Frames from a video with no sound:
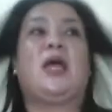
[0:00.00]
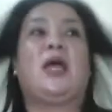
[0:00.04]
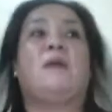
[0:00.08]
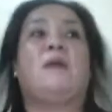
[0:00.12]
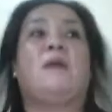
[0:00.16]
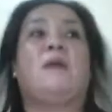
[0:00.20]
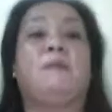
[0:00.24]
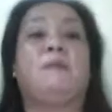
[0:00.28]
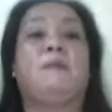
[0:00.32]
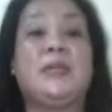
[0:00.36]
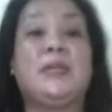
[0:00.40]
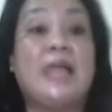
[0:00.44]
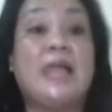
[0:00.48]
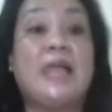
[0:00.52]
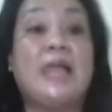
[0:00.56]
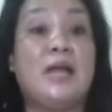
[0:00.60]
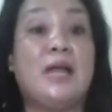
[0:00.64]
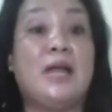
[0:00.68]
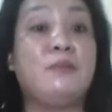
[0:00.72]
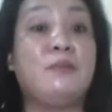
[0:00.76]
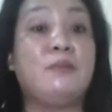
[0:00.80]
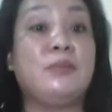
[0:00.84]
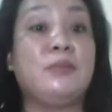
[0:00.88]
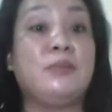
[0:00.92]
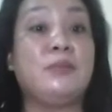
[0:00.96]
pag
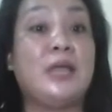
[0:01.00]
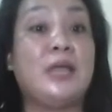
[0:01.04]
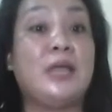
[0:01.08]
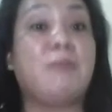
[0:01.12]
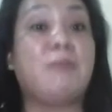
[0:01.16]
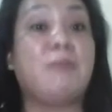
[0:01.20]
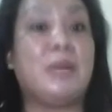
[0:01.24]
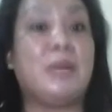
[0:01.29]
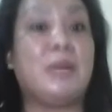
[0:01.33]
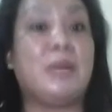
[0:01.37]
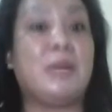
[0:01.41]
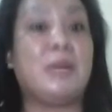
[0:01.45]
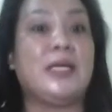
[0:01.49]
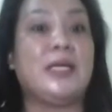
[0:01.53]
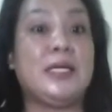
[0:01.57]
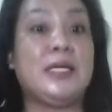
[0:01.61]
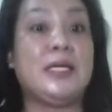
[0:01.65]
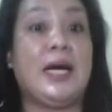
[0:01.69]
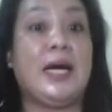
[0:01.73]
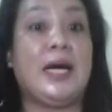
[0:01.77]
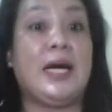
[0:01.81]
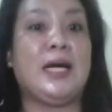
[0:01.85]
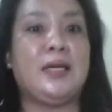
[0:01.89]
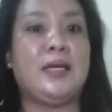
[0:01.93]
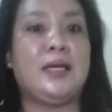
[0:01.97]
alam niyang
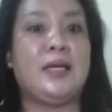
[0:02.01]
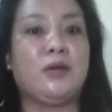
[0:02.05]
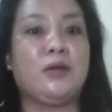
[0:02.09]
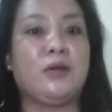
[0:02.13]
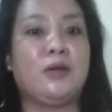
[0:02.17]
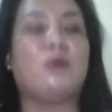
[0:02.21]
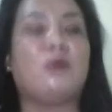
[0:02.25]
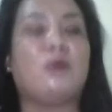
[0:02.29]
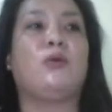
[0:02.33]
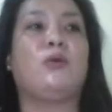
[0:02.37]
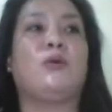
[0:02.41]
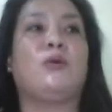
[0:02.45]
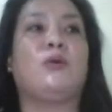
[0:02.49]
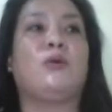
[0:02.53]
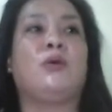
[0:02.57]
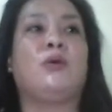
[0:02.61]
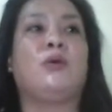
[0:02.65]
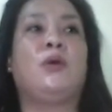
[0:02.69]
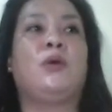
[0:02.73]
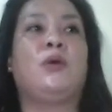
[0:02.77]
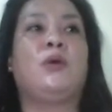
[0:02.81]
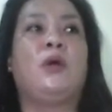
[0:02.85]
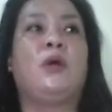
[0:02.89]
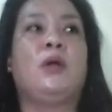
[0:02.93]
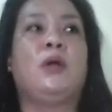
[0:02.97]
pagdadaanan ko
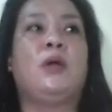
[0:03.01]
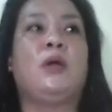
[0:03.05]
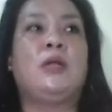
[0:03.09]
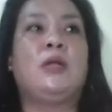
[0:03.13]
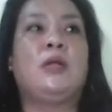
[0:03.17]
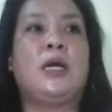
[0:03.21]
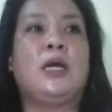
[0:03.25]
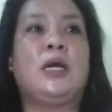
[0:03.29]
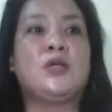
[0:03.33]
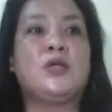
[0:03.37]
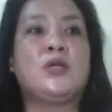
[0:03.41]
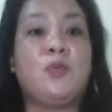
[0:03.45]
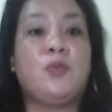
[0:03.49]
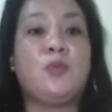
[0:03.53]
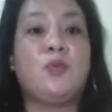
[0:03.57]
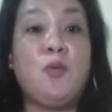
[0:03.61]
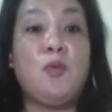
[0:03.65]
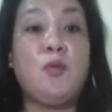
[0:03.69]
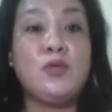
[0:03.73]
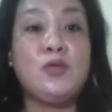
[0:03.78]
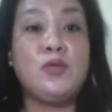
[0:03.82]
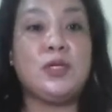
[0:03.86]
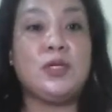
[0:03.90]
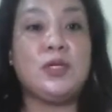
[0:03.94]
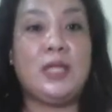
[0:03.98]
na
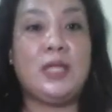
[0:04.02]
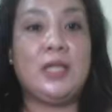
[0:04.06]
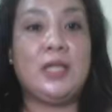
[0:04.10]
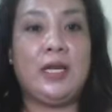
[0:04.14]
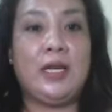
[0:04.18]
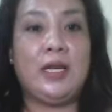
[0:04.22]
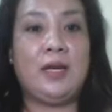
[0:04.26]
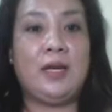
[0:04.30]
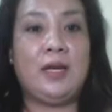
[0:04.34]
supposedly